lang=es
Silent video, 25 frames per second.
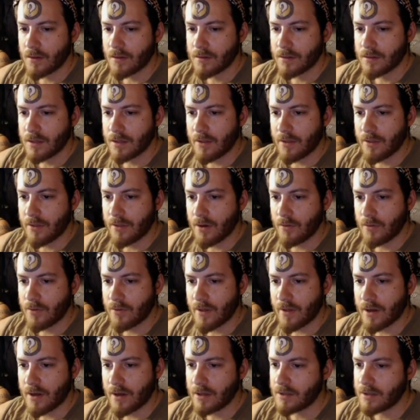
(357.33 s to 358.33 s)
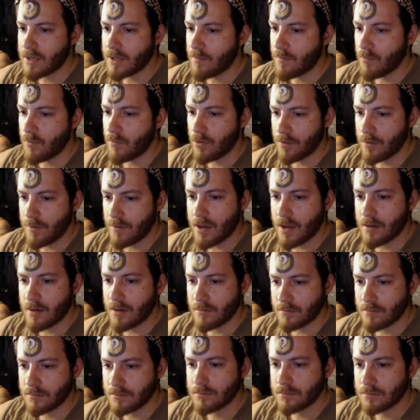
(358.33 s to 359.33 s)
Lanzo alguna daguita, muy bien.
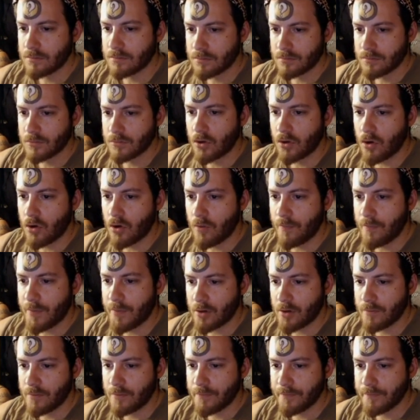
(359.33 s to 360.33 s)
Lo compro.